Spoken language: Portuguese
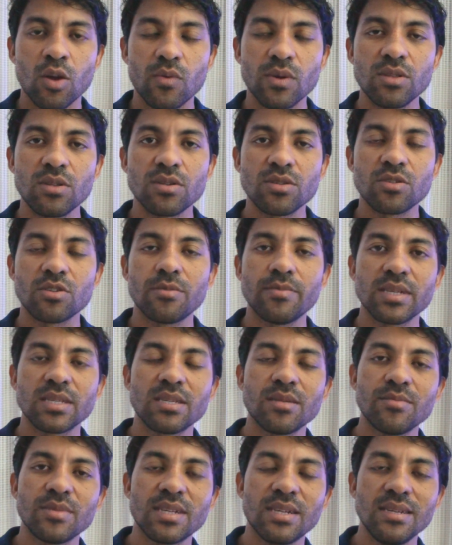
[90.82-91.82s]
Quando nós
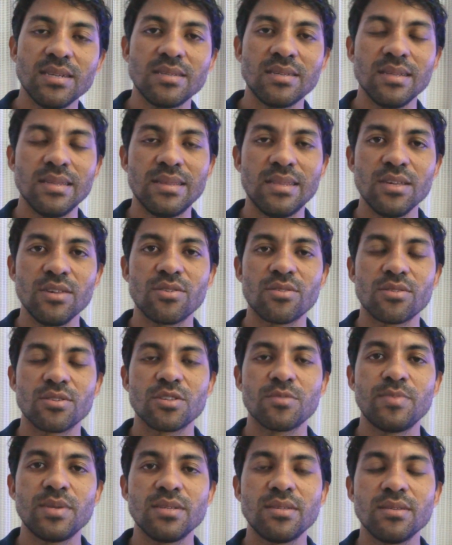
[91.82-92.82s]
começamos a ler esse texto,
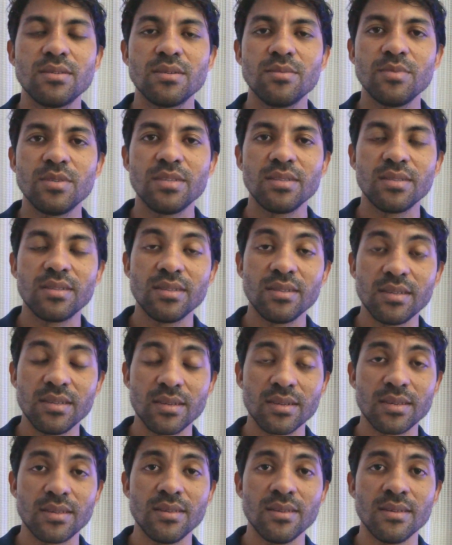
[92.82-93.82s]
nós precisamos
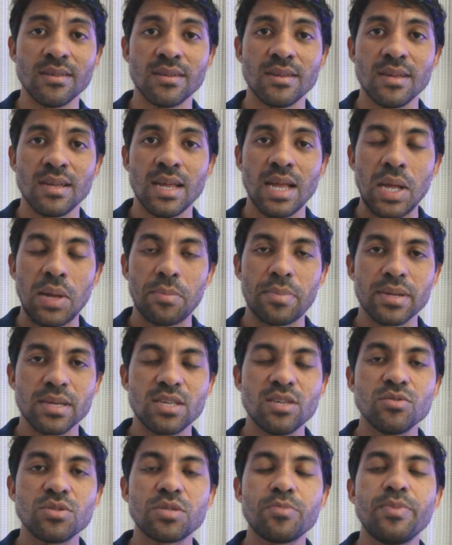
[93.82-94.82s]
entender que, para
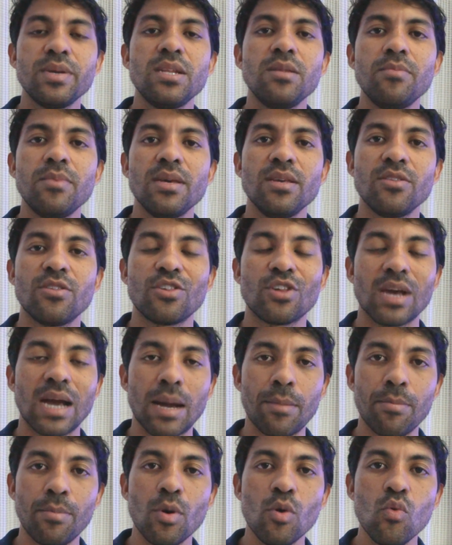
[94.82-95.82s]
que eu experimente
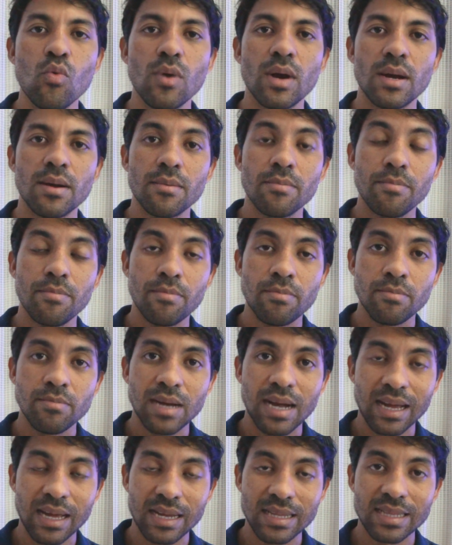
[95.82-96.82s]
a boa,
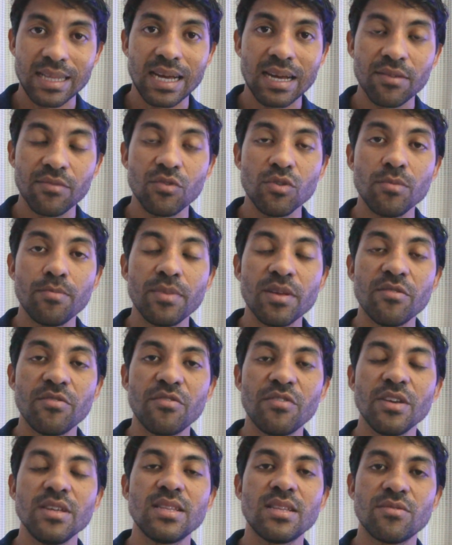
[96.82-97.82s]
agradável e
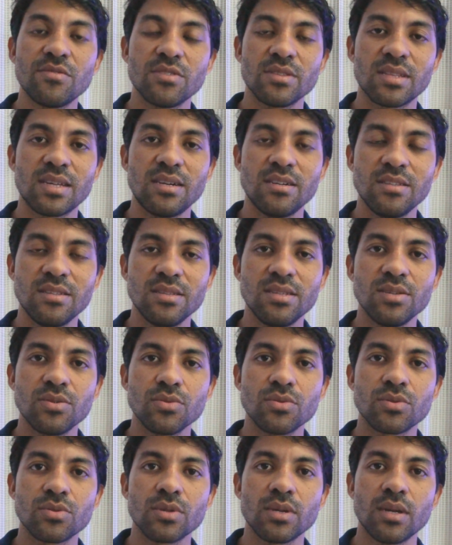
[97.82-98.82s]
perfeita vontade de
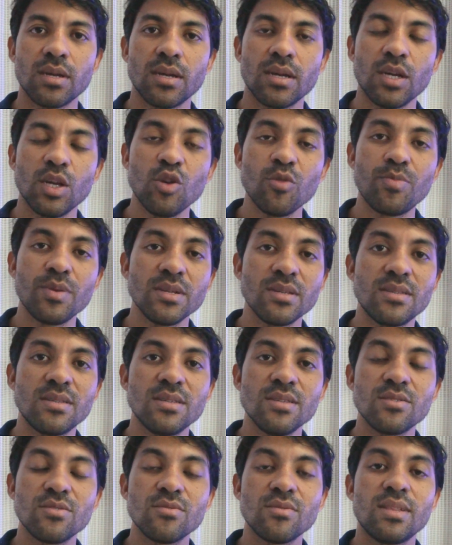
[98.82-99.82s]
Deus, eu
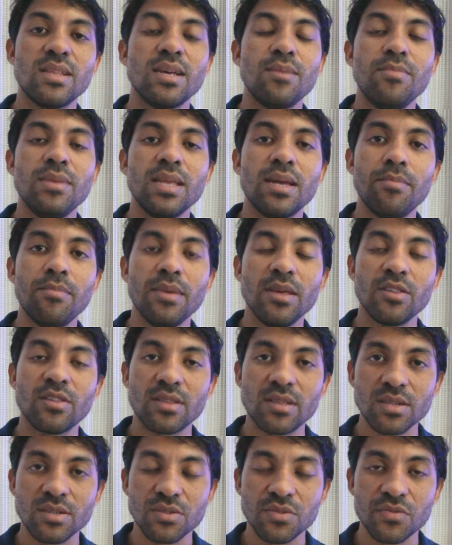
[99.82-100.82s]
preciso ter a minha mente
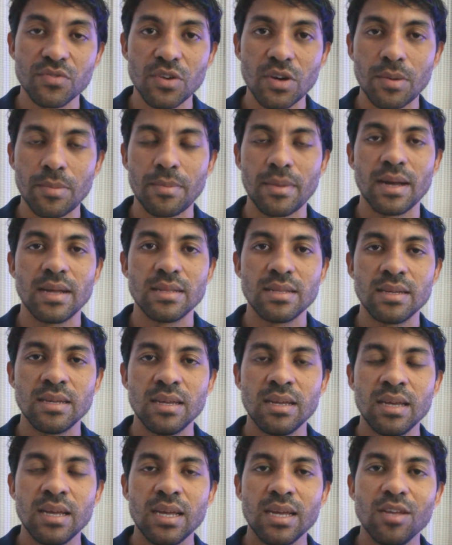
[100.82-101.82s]
transformada.
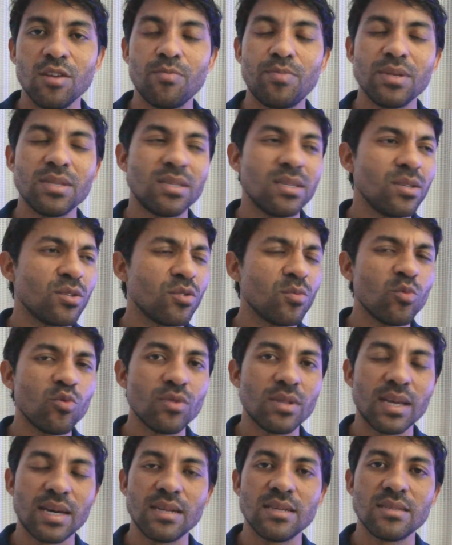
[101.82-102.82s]
Eu preciso
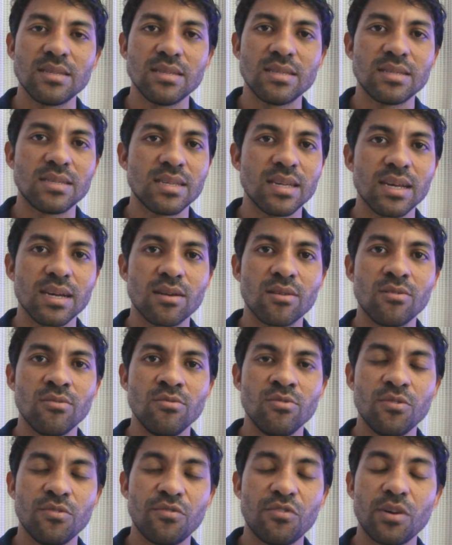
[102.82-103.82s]
mudar esse
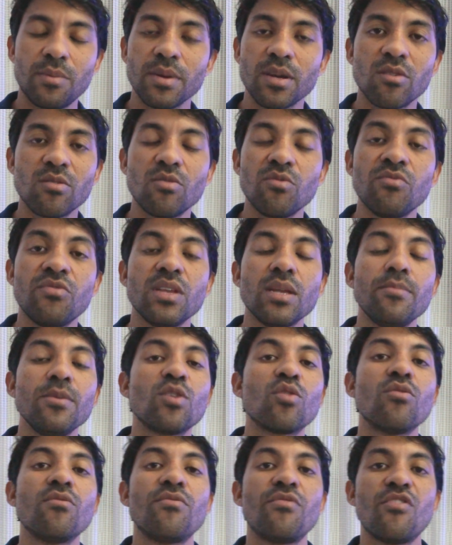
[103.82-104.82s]
século de forma que eu não venha me
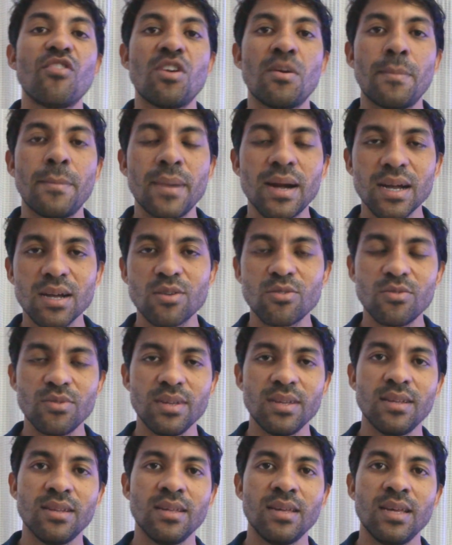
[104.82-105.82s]
conformar com
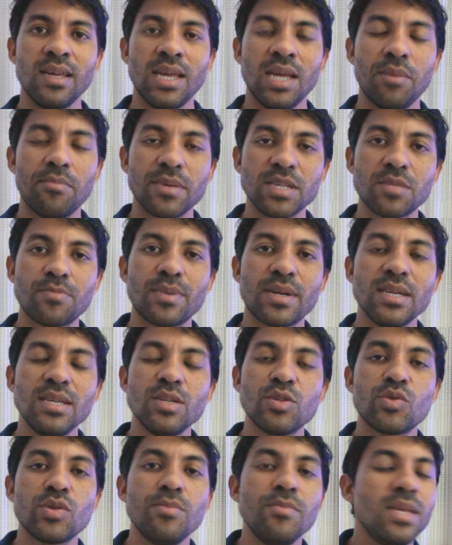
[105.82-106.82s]
ele, mas para
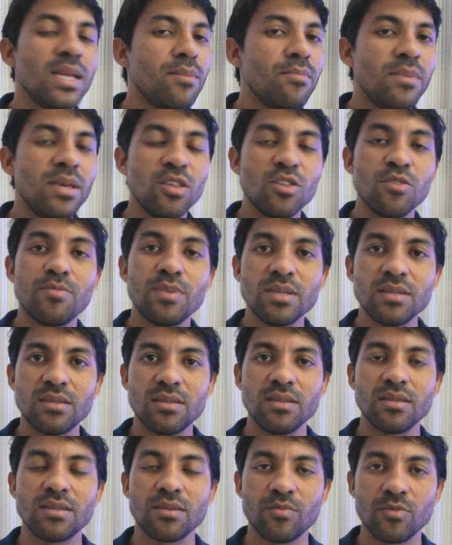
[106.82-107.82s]
isso a minha mente
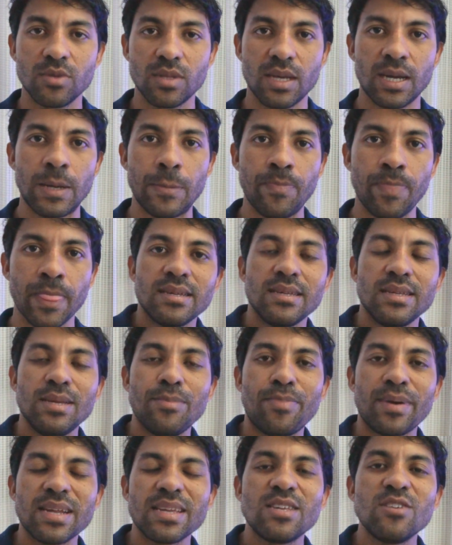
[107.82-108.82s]
precisa mudar. E
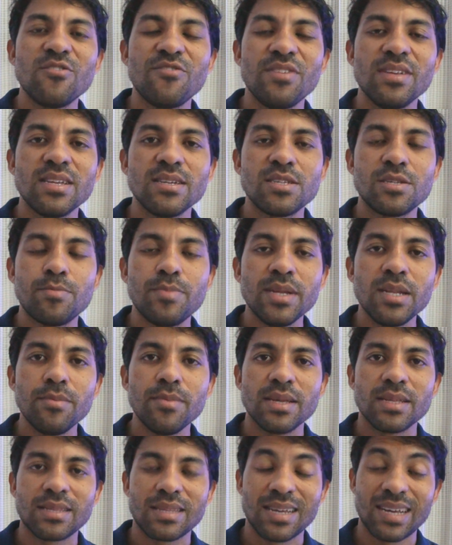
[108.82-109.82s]
para que eu venha
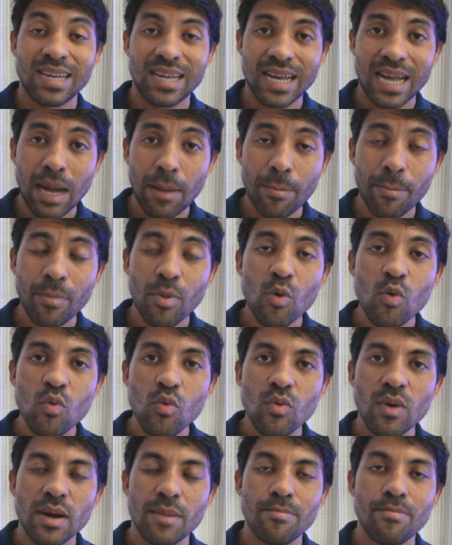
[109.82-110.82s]
experimentar a
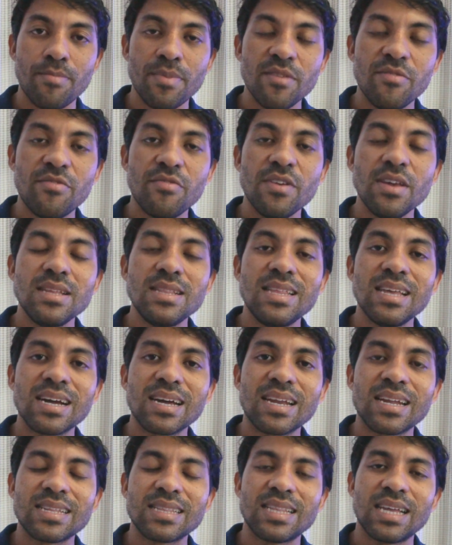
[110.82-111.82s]
boa, perfeita e
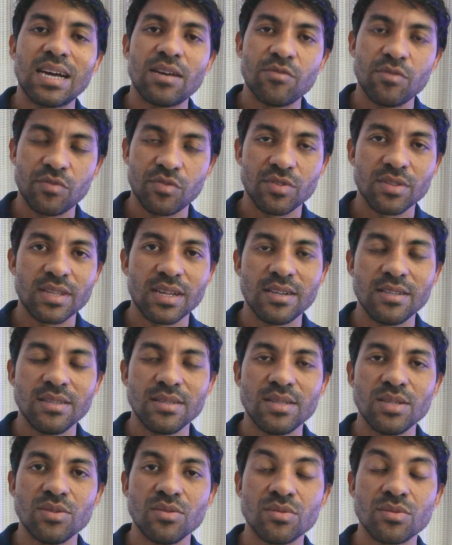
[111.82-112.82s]
agradável vontade de
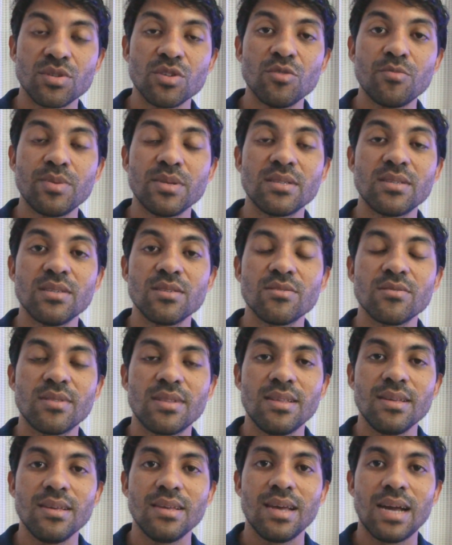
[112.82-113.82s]
Deus, eu preciso
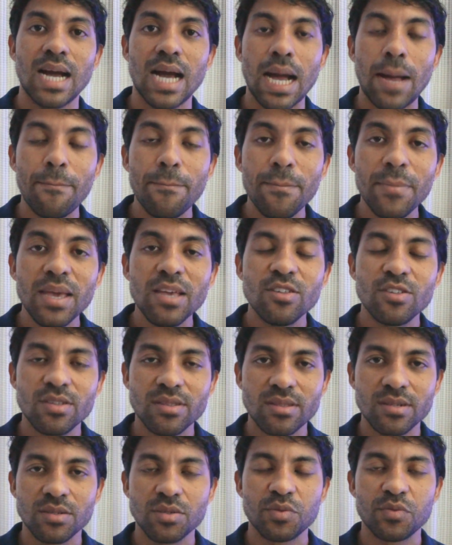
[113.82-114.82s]
ter a mente
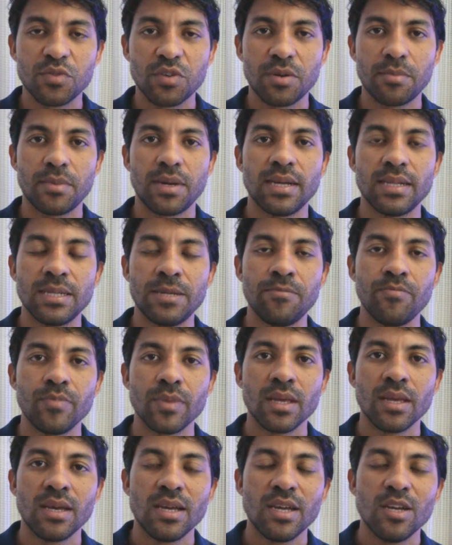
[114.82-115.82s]
transformada.
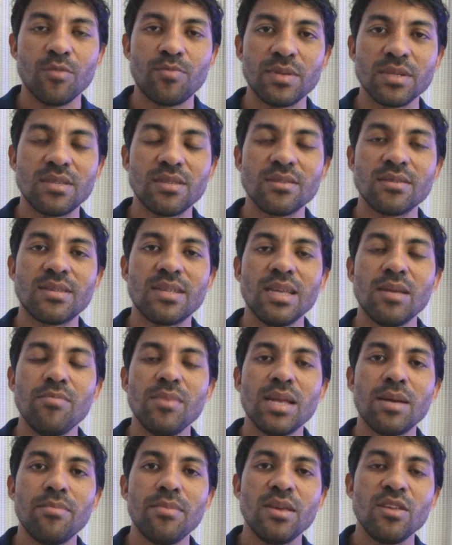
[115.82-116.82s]
Eu preciso ter a
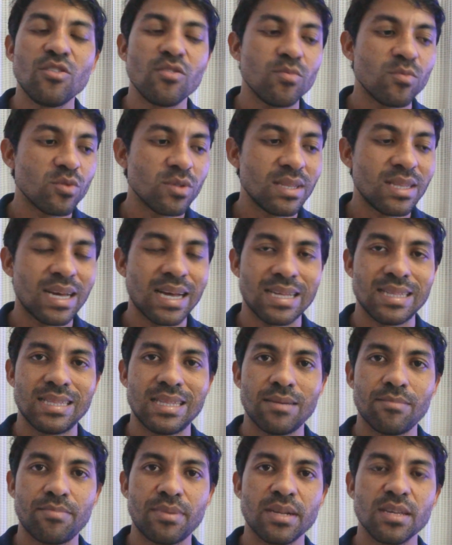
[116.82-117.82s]
minha mente
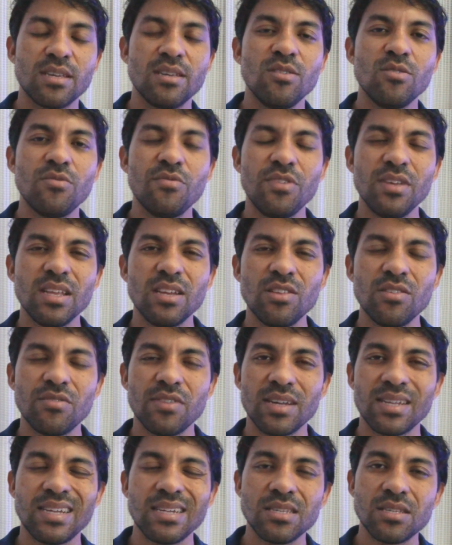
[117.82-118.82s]
mudada para que eu venha de
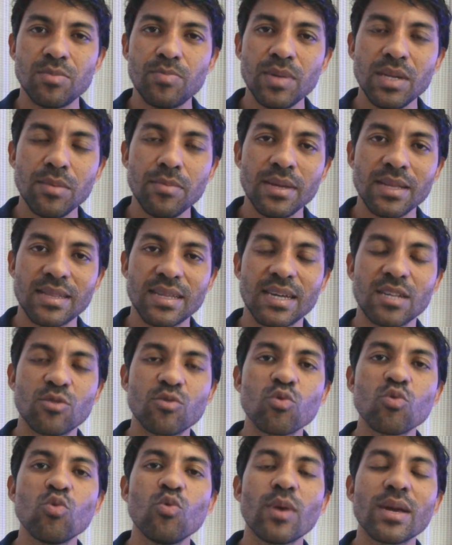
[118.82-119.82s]
verdade experimentar
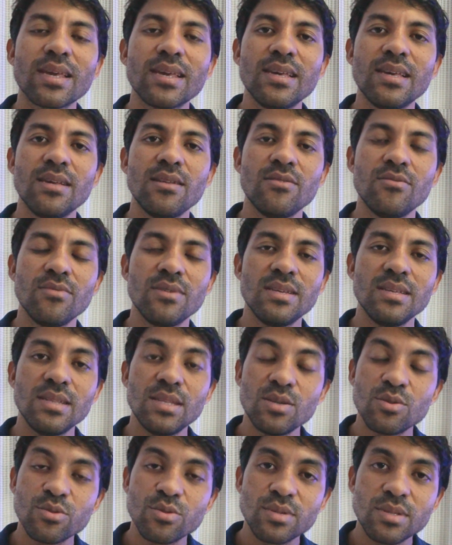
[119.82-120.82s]
tudo aquilo que
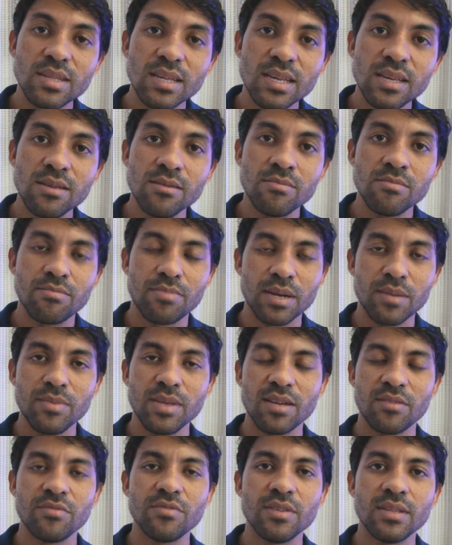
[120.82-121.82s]
Deus tem para
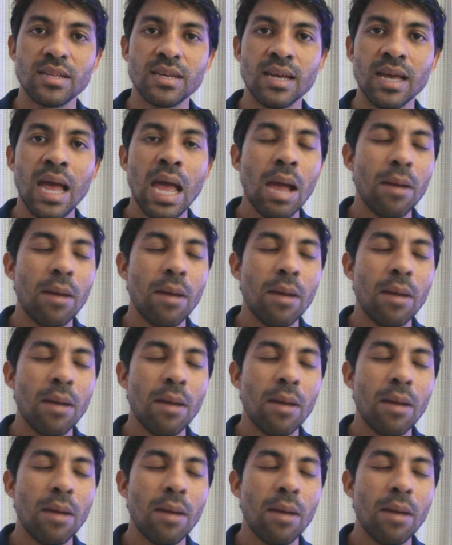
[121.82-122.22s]
minha vida.